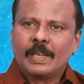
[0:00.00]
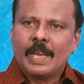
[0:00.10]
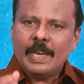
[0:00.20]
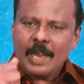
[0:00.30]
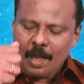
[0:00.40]

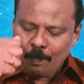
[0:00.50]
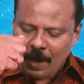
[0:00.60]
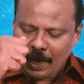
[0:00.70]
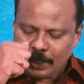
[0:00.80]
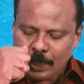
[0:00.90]
எல்லா
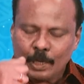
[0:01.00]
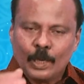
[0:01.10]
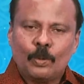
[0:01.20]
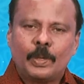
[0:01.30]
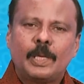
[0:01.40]

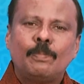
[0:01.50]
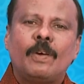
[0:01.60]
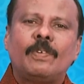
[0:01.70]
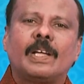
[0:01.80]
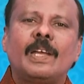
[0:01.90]
பாக்கியங்களோடையும்
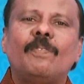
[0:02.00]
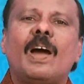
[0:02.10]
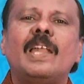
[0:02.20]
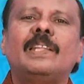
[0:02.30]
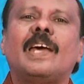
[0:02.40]
அவர்கள்
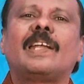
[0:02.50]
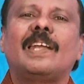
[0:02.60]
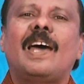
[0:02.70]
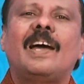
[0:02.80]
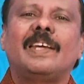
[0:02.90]

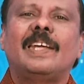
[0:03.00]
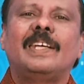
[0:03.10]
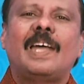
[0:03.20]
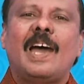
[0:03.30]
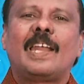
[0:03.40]
வாழ்ந்தார்களா
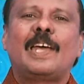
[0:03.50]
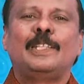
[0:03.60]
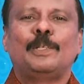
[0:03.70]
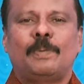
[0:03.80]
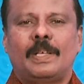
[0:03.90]
என்று
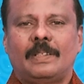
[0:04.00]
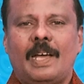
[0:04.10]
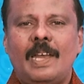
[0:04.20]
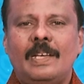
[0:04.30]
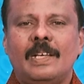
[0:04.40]
ஆராய்ந்து
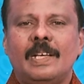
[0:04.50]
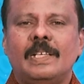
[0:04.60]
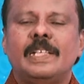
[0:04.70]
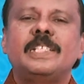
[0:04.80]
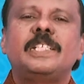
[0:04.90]
பார்த்தால்
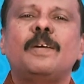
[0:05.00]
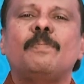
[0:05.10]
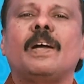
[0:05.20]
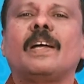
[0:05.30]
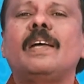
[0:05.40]

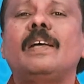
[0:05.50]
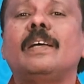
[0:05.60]
நிச்சயமாக